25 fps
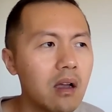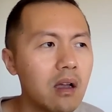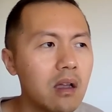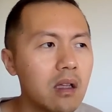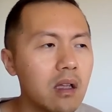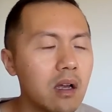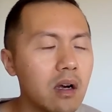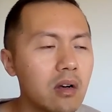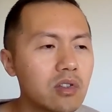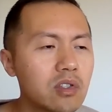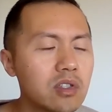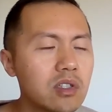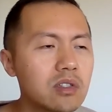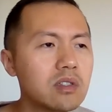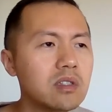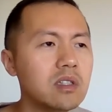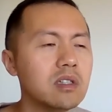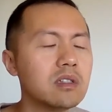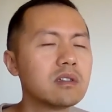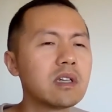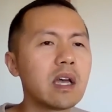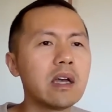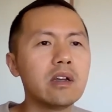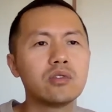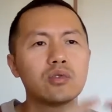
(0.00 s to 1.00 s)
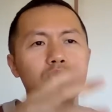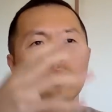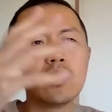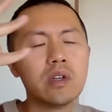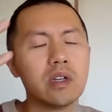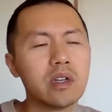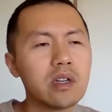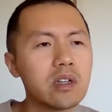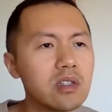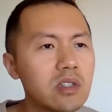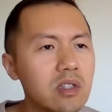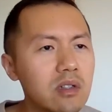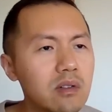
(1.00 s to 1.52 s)
然后自己再做一
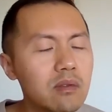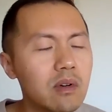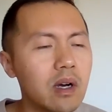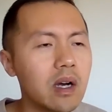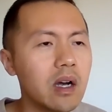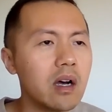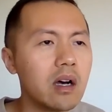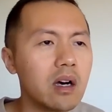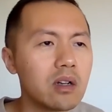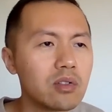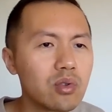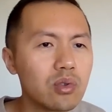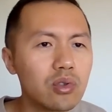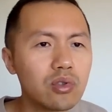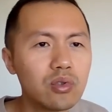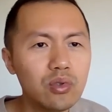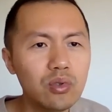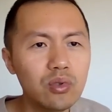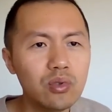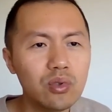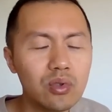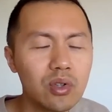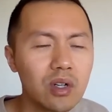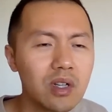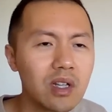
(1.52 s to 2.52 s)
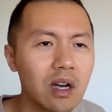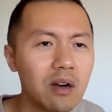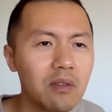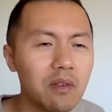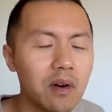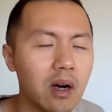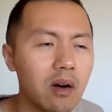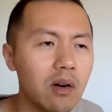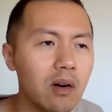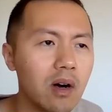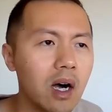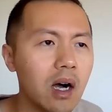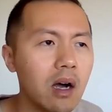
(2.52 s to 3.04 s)
个新闻啊，说拒绝他
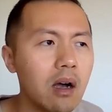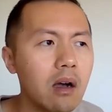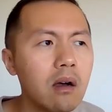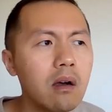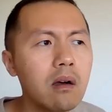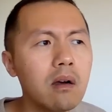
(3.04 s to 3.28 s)
访华。